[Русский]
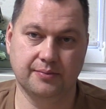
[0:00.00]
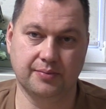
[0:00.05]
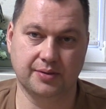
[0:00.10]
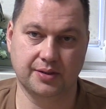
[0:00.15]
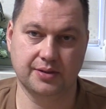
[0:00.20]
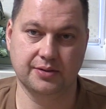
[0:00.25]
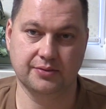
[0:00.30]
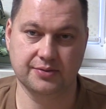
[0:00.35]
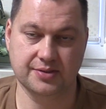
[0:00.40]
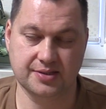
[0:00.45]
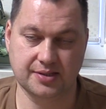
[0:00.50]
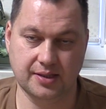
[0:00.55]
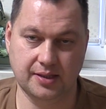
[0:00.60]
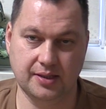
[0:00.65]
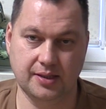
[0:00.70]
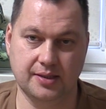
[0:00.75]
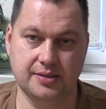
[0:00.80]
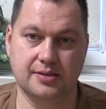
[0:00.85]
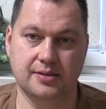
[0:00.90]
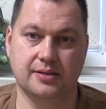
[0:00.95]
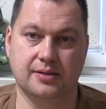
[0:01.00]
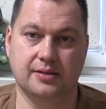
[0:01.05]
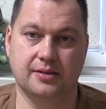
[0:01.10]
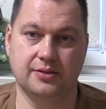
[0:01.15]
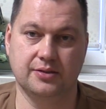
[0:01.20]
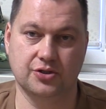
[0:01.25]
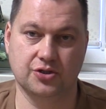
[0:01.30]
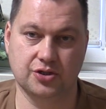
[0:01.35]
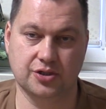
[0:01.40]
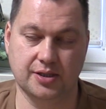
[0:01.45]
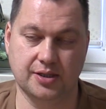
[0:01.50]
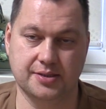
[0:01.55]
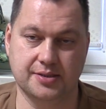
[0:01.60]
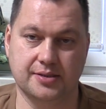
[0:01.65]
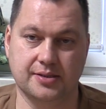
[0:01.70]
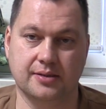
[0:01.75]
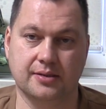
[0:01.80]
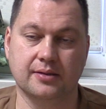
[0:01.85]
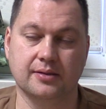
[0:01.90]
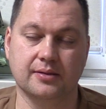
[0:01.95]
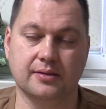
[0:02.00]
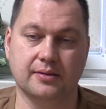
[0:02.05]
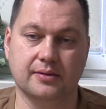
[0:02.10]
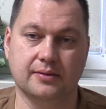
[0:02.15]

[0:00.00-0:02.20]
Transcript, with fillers: противостоять, держаться.